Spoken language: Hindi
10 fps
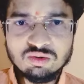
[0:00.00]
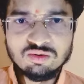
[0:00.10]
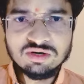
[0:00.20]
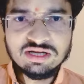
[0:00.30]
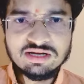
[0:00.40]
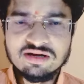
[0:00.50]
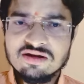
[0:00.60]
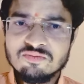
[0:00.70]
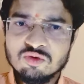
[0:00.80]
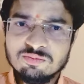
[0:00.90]
हो गई है
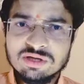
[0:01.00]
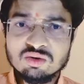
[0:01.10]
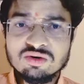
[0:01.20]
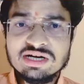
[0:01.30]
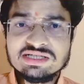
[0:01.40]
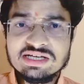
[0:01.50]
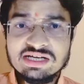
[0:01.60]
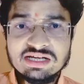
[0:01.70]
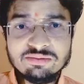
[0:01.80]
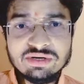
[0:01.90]
तो मिथुन राशि
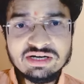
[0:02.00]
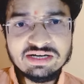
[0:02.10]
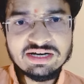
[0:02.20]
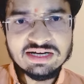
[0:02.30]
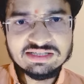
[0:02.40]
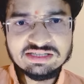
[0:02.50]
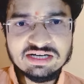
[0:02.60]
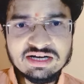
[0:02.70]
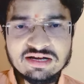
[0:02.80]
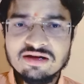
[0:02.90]
के लिए भी ये डे अच्छा
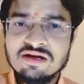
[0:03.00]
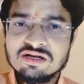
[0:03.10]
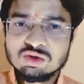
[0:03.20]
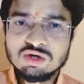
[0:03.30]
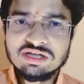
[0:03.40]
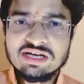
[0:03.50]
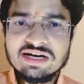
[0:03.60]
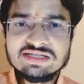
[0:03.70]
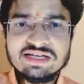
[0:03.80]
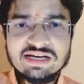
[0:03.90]
है चौथी
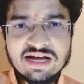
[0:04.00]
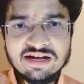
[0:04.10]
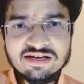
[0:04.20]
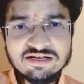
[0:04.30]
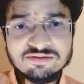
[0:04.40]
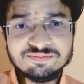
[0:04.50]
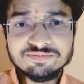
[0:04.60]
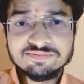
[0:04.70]
राशि कर्क है